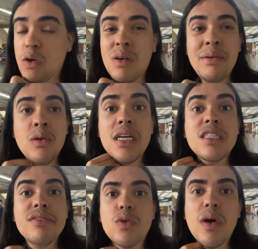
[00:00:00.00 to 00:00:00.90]
comprei um
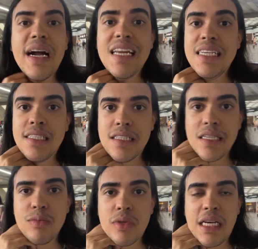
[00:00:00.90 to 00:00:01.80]
lanche, ficou
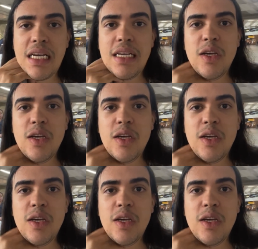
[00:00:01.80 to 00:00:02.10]
caríssimo, né?